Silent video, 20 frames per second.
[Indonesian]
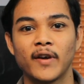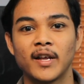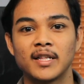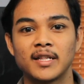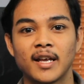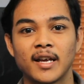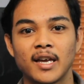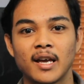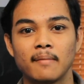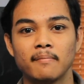
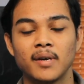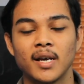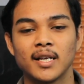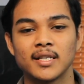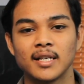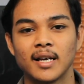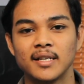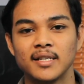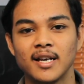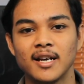Ventec yang
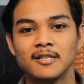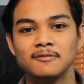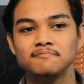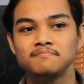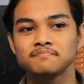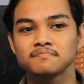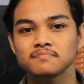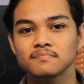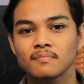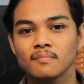biasanya
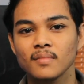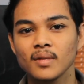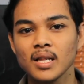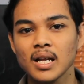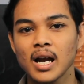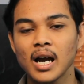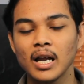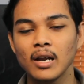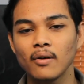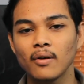
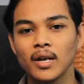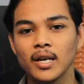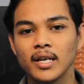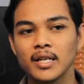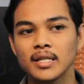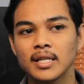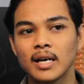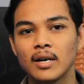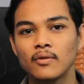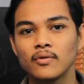kalau
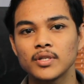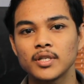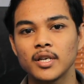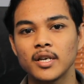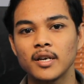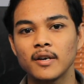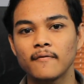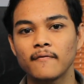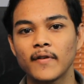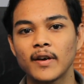kalian tahu
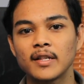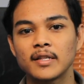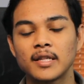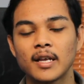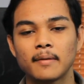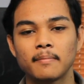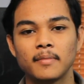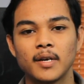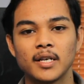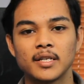sih
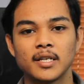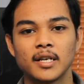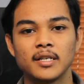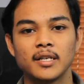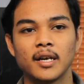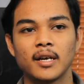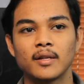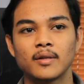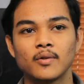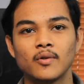Ventec
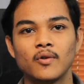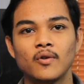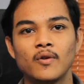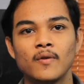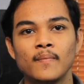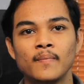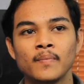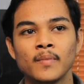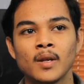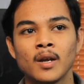biasanya itu
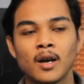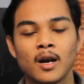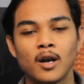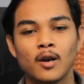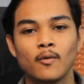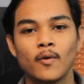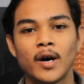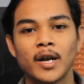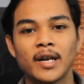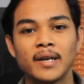
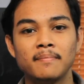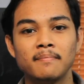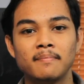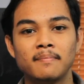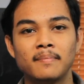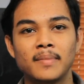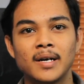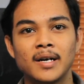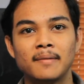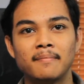
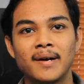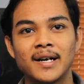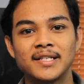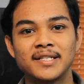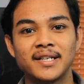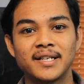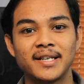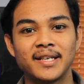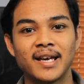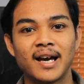ngeluarin e,
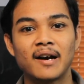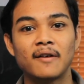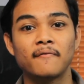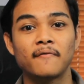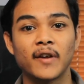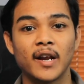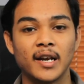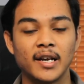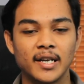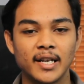budget yang
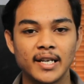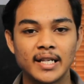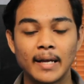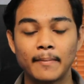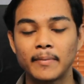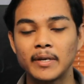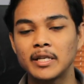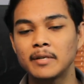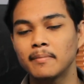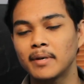friendly
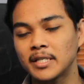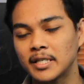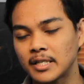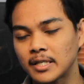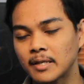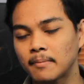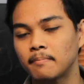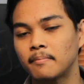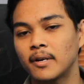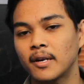tapi ini masih
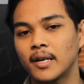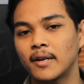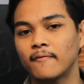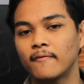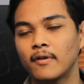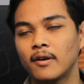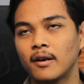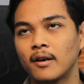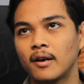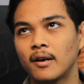tetap
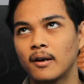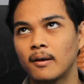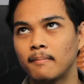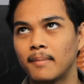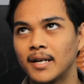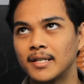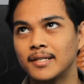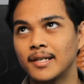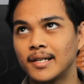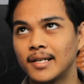e,
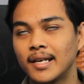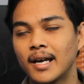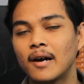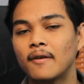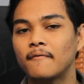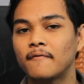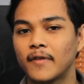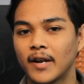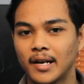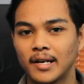budget
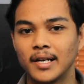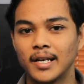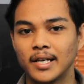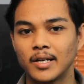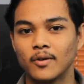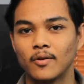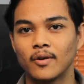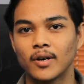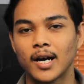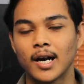yang friendly
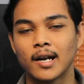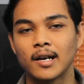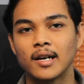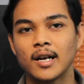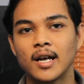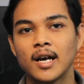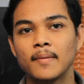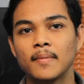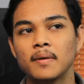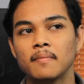kok
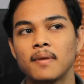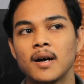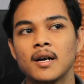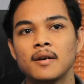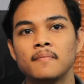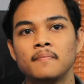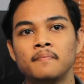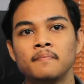karena memang